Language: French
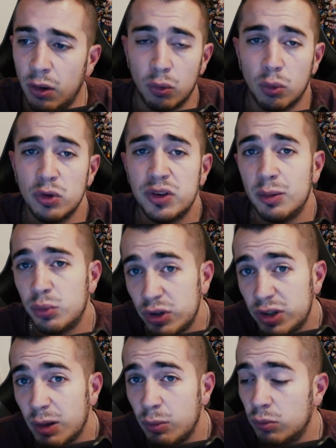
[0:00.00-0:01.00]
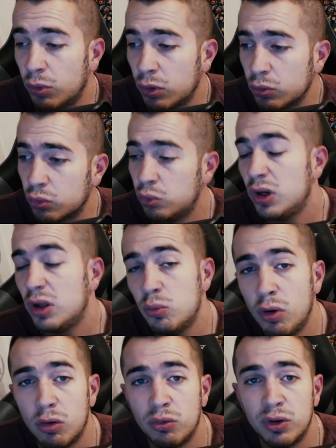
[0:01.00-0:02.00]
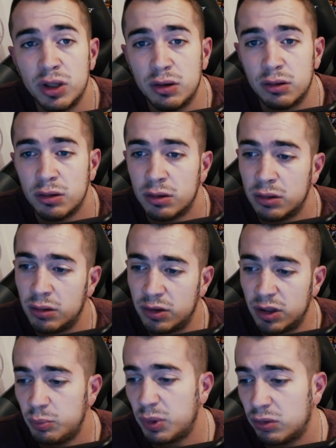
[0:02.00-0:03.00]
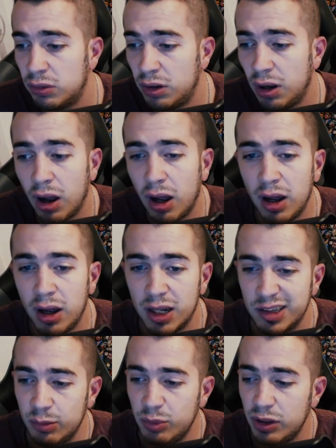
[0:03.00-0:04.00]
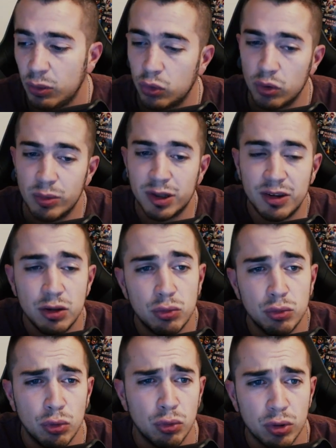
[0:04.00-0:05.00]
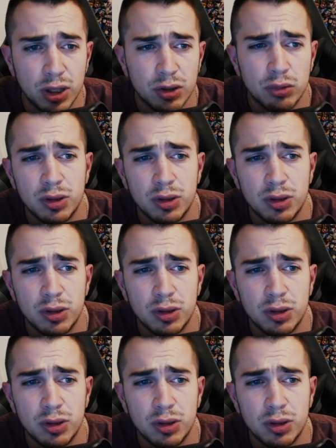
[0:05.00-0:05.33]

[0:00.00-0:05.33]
En gros, c'est un petit abonnement, donc tous les mois en fait, euh, cette personne-là a un débit automatique de